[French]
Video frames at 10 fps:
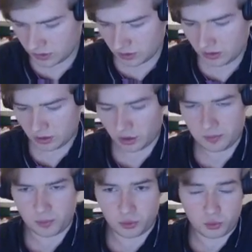Alors il
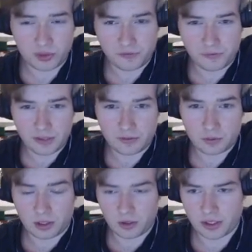peut tout à fait
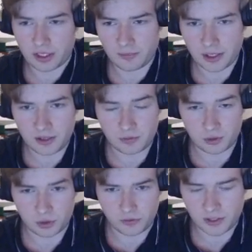avoir Calmine. il faut que
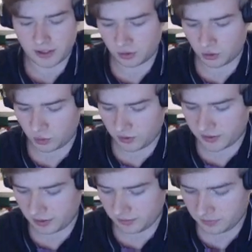je fasse attention à
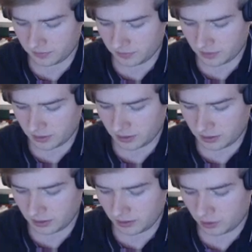ça.
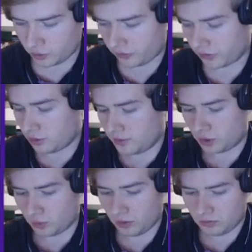Je vais faire
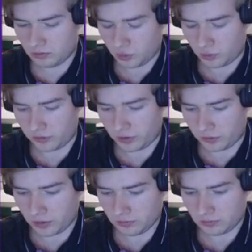demi-tour, une nouvelle fois.